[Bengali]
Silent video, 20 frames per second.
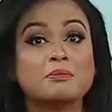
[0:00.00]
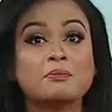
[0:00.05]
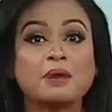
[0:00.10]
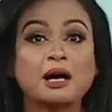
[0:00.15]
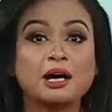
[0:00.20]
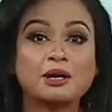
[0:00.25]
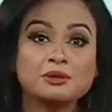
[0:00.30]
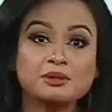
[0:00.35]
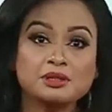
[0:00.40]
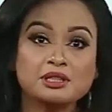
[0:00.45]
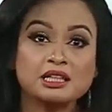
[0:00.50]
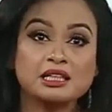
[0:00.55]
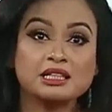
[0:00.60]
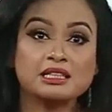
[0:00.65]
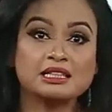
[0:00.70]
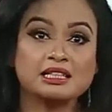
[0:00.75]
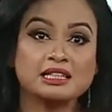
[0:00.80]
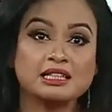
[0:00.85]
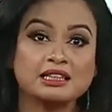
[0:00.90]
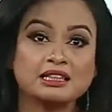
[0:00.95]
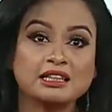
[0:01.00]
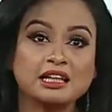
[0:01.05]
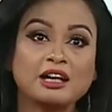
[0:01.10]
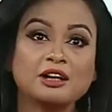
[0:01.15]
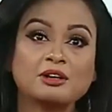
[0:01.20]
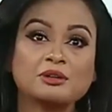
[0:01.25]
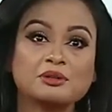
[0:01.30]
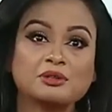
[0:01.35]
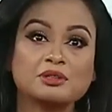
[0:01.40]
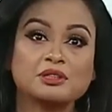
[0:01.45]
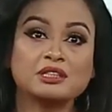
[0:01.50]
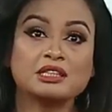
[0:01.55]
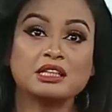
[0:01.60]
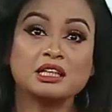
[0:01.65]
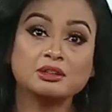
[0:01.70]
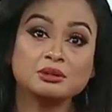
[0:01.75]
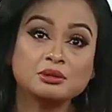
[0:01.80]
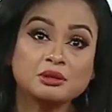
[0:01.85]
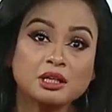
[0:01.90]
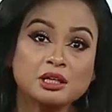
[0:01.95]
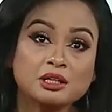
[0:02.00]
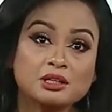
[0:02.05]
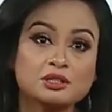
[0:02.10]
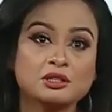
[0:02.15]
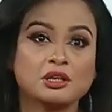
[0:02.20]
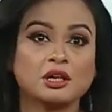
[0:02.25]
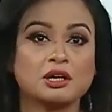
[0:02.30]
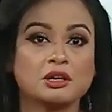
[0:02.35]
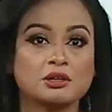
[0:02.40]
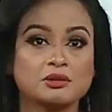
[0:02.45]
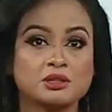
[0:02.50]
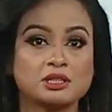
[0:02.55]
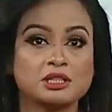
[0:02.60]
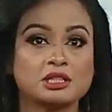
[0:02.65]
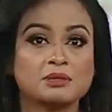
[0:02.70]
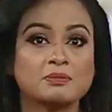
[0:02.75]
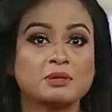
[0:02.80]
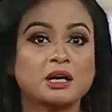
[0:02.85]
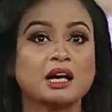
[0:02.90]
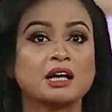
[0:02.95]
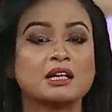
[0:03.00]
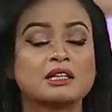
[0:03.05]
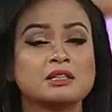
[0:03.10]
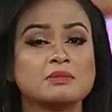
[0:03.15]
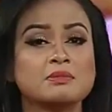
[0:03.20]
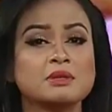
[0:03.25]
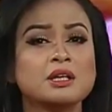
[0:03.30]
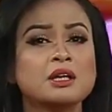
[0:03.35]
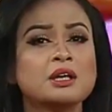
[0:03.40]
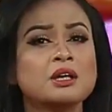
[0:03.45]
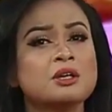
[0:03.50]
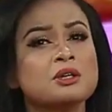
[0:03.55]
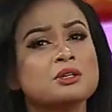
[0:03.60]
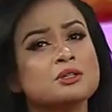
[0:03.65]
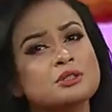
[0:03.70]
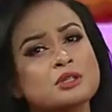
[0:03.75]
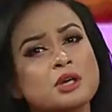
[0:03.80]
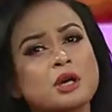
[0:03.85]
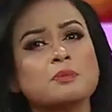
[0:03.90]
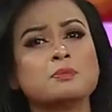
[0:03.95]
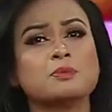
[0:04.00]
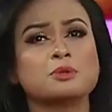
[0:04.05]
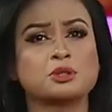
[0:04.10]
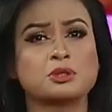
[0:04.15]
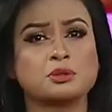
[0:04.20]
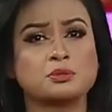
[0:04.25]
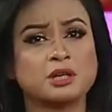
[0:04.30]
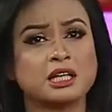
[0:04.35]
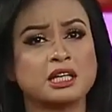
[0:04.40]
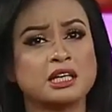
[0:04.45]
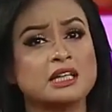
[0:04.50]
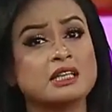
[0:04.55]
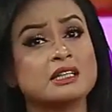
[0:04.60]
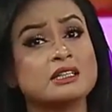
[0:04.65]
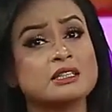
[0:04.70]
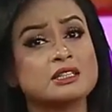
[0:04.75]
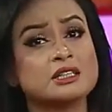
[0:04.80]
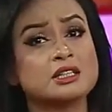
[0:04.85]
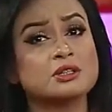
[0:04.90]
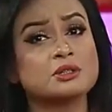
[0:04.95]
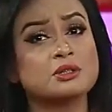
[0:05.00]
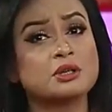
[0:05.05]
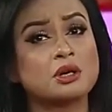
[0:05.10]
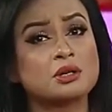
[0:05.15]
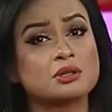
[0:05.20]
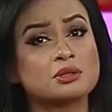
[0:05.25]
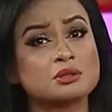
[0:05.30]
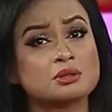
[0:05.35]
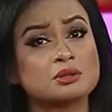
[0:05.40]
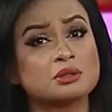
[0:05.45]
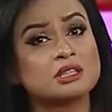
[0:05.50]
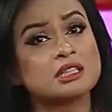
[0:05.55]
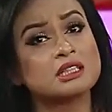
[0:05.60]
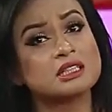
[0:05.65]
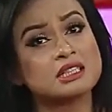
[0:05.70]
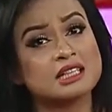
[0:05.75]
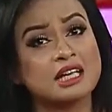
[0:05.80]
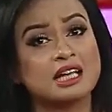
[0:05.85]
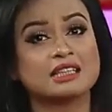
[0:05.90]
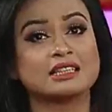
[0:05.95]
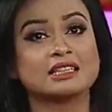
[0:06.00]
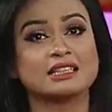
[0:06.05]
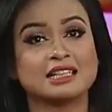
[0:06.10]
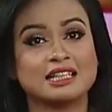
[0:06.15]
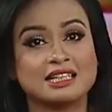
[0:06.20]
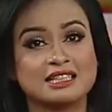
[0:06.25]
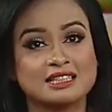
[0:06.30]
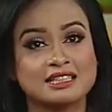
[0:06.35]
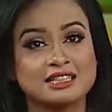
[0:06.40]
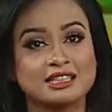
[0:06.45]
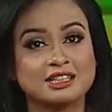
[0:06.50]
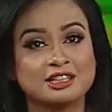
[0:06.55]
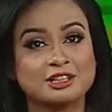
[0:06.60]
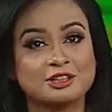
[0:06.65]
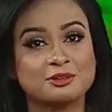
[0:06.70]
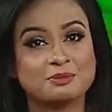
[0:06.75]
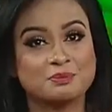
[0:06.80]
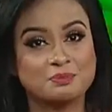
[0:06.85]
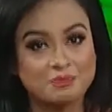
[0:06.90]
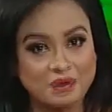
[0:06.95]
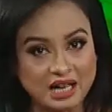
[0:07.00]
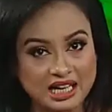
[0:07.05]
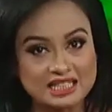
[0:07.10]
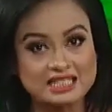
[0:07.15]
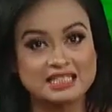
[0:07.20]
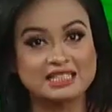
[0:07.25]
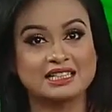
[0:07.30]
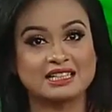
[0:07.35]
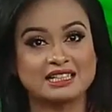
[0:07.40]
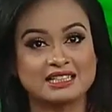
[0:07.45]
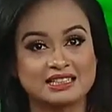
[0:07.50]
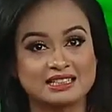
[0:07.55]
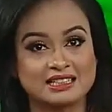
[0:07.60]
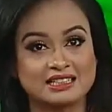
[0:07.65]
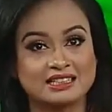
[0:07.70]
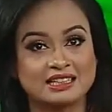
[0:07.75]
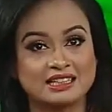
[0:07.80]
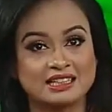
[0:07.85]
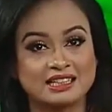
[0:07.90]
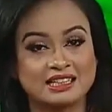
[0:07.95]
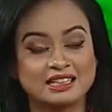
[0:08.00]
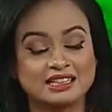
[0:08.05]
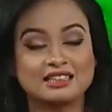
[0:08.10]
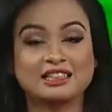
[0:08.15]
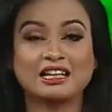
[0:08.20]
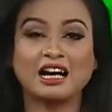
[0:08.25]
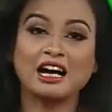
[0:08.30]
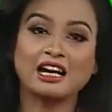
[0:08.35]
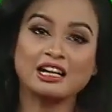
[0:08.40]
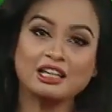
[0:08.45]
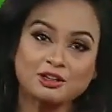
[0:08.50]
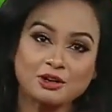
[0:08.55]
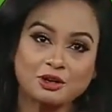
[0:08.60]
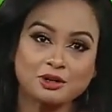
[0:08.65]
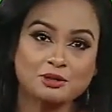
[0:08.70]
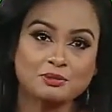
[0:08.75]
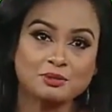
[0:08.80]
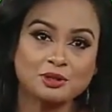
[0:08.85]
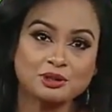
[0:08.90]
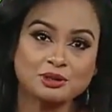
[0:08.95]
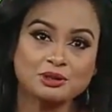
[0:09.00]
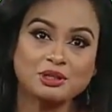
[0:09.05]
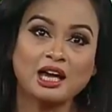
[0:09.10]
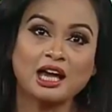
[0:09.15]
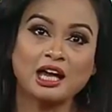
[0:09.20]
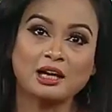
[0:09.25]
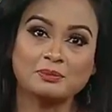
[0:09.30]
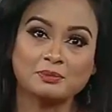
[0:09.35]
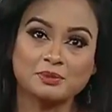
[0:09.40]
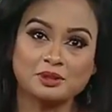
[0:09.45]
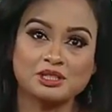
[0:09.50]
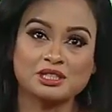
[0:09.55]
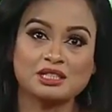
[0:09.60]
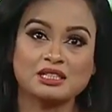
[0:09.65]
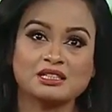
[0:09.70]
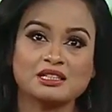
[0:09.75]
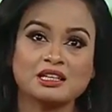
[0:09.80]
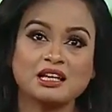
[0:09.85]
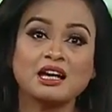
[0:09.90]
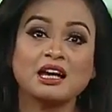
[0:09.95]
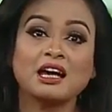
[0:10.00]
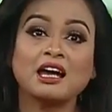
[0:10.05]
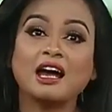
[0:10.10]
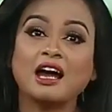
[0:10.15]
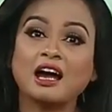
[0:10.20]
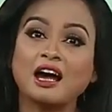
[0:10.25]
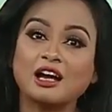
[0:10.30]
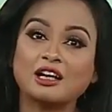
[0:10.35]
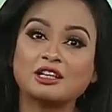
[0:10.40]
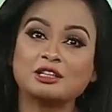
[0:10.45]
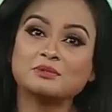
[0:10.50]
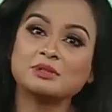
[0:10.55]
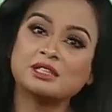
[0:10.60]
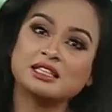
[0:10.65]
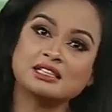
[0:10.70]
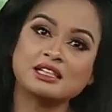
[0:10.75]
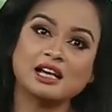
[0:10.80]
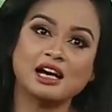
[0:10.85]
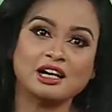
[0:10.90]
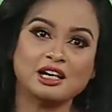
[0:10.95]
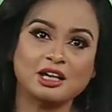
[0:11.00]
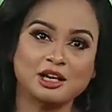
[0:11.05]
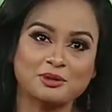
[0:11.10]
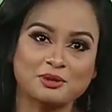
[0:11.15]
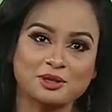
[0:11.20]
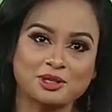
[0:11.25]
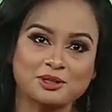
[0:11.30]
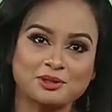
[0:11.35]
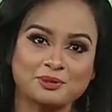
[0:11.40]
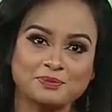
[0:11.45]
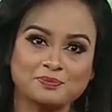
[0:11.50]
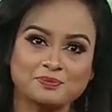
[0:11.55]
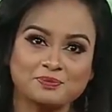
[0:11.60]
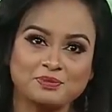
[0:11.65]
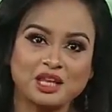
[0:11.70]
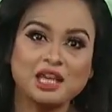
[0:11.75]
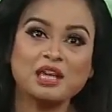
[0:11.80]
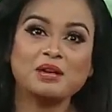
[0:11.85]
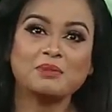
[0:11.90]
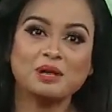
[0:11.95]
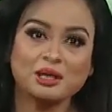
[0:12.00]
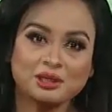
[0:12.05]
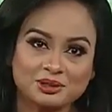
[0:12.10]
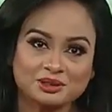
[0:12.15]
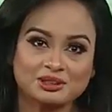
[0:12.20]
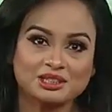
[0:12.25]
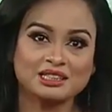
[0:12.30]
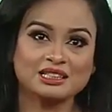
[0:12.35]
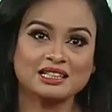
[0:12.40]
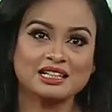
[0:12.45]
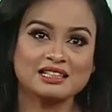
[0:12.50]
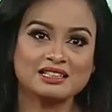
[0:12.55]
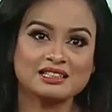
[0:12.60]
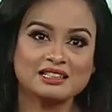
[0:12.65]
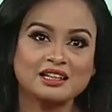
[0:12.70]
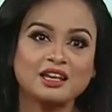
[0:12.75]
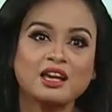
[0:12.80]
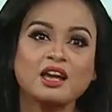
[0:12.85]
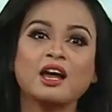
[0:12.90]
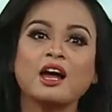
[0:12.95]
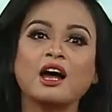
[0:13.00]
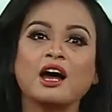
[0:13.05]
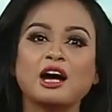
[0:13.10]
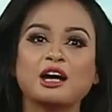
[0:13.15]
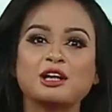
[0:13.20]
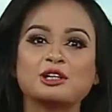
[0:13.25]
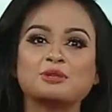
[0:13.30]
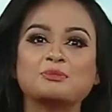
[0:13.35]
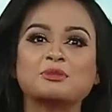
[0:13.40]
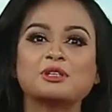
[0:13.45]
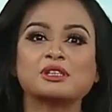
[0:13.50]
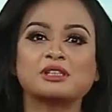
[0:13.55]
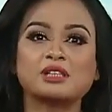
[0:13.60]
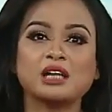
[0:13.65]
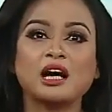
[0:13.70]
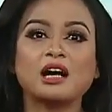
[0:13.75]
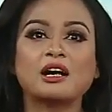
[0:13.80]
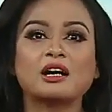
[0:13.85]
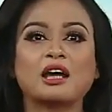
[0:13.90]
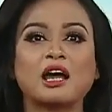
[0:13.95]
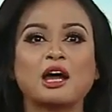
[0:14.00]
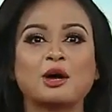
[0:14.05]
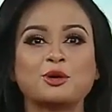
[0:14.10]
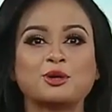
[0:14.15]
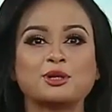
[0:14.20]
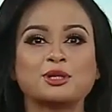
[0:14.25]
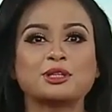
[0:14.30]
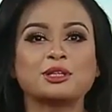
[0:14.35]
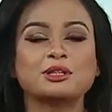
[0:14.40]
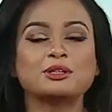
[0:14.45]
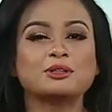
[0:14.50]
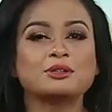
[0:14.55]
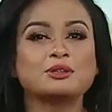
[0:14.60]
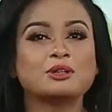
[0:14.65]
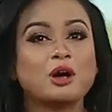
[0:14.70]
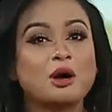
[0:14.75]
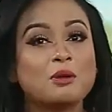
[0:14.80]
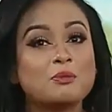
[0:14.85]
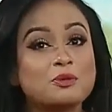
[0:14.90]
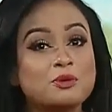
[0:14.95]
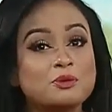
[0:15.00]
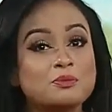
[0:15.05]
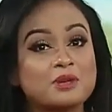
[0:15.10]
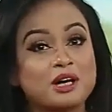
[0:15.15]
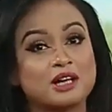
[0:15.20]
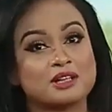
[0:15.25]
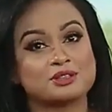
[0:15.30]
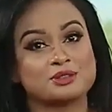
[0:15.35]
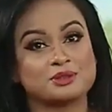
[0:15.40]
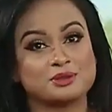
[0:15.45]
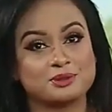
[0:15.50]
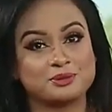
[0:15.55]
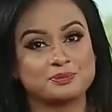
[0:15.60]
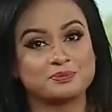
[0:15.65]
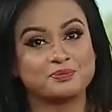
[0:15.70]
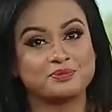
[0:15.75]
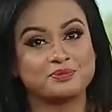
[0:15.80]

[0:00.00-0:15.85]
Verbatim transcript: মানুষের চিন্তা ও চেতনার সহায়ক হিসেবে আরটিভি সব সময় এদেশের দর্শকদের সাথে আছে পাশে আছে তারই অনবদ্য এক প্রচেষ্টা আরটিভি স্টার অ্যাওয়ার্ড এবার হতে যাচ্ছে আরটিভি স্টার অ্যাওয়ার্ডের নবম আসর